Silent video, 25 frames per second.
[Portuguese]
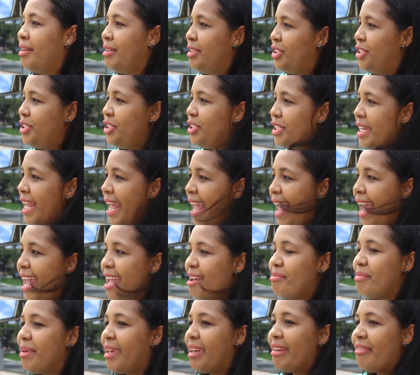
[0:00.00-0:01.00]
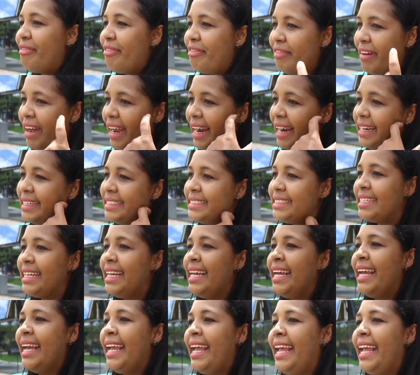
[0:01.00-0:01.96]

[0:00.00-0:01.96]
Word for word: cheia, bem farta.